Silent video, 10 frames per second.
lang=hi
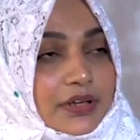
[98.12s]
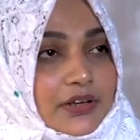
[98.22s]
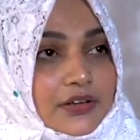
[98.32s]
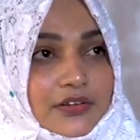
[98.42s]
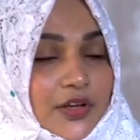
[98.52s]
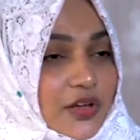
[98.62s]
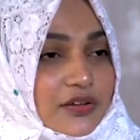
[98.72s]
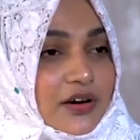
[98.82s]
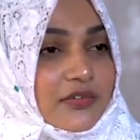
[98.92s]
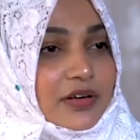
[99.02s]
एक
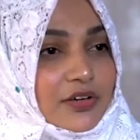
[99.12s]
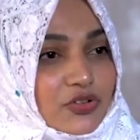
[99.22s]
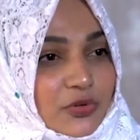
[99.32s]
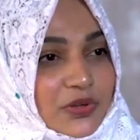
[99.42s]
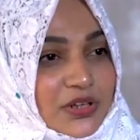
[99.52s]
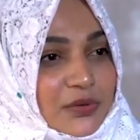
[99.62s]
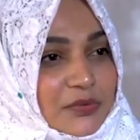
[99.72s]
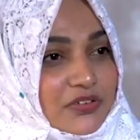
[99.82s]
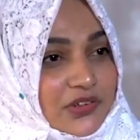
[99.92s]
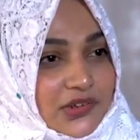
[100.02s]
तेज़ हवा के झोंके ने
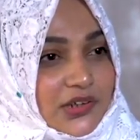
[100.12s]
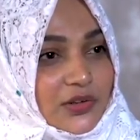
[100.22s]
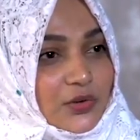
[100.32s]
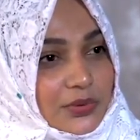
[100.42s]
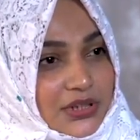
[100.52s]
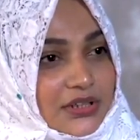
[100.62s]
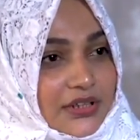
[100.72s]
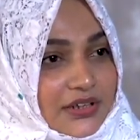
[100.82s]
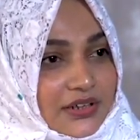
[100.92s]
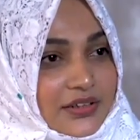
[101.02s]
मेरी ज़िंदगी को बदल
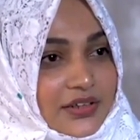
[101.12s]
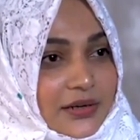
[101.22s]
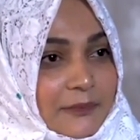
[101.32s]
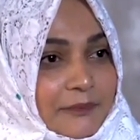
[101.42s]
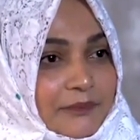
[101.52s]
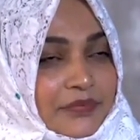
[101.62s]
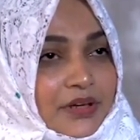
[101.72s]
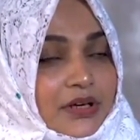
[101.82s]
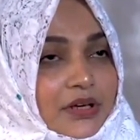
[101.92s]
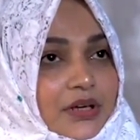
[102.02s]
के रख दिया
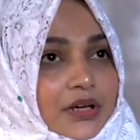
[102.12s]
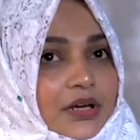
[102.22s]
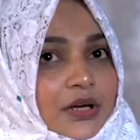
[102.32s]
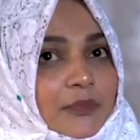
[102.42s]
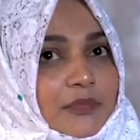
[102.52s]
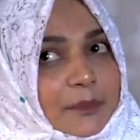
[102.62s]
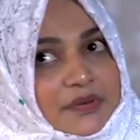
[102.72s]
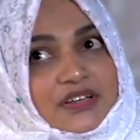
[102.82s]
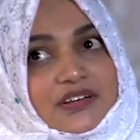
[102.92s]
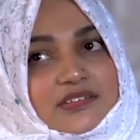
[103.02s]
मैं
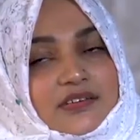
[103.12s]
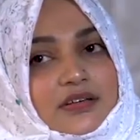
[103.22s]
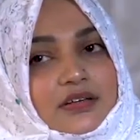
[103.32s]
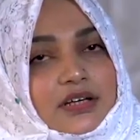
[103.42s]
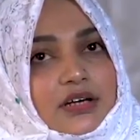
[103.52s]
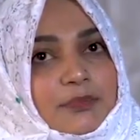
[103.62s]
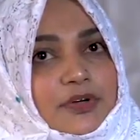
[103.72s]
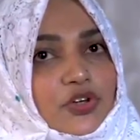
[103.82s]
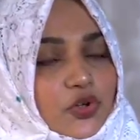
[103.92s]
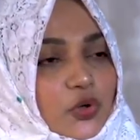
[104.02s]
अपने घर से
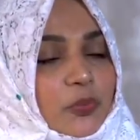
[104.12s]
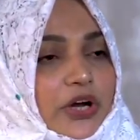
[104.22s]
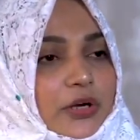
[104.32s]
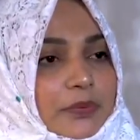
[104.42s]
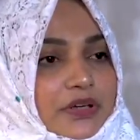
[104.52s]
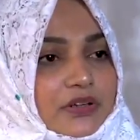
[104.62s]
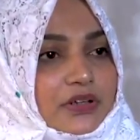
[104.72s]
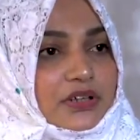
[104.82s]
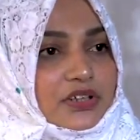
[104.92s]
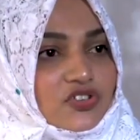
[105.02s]
अपने ड्यूटी पॉइंट पर
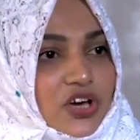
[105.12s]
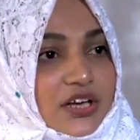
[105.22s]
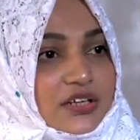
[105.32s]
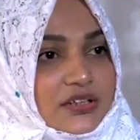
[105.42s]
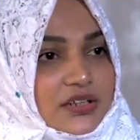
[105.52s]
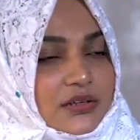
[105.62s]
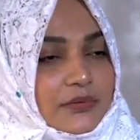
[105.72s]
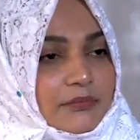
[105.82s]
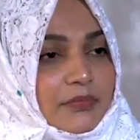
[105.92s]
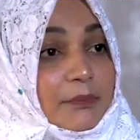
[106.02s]
जा रही थी
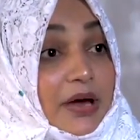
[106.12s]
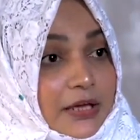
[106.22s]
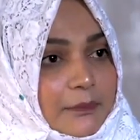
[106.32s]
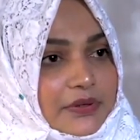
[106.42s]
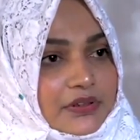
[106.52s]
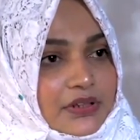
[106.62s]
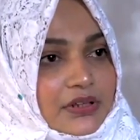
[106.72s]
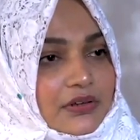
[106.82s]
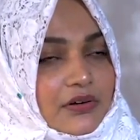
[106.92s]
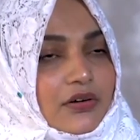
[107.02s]
मैं बाइक पर थी
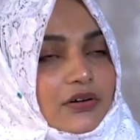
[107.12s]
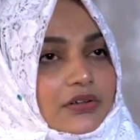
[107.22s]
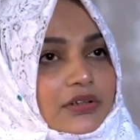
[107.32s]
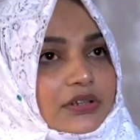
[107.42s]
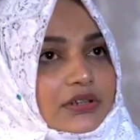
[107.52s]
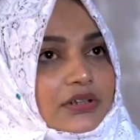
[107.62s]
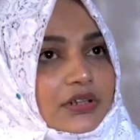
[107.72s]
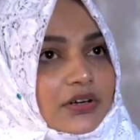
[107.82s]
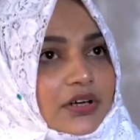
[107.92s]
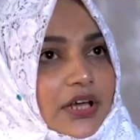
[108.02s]
और
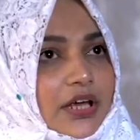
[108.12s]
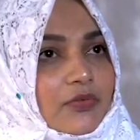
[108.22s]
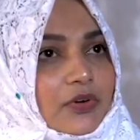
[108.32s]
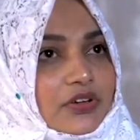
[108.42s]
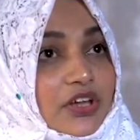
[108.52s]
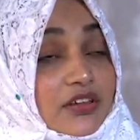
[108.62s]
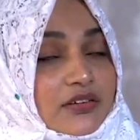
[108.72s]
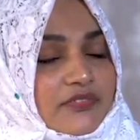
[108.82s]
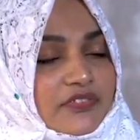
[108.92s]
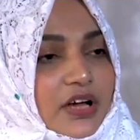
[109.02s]
एक
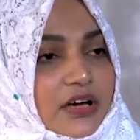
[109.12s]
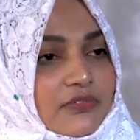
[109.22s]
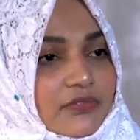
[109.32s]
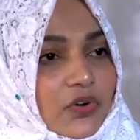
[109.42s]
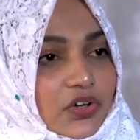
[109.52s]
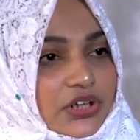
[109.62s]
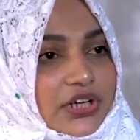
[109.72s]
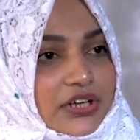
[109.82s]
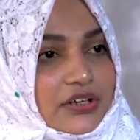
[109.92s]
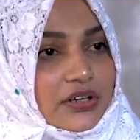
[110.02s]
तेज़ रफ्तार वाटर
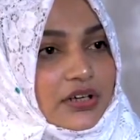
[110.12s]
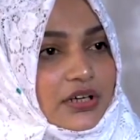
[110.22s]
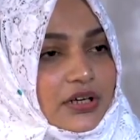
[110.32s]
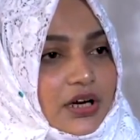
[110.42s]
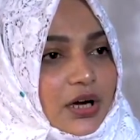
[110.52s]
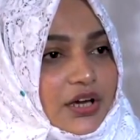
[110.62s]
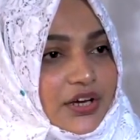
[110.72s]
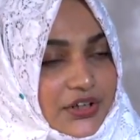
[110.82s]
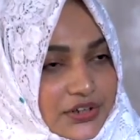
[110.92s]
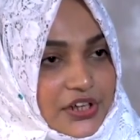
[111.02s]
टैंकर ने
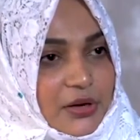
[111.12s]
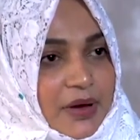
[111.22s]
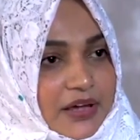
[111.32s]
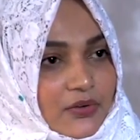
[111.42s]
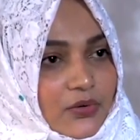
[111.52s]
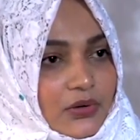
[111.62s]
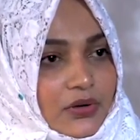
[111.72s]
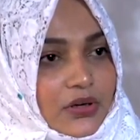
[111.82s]
हिट किया बाइक को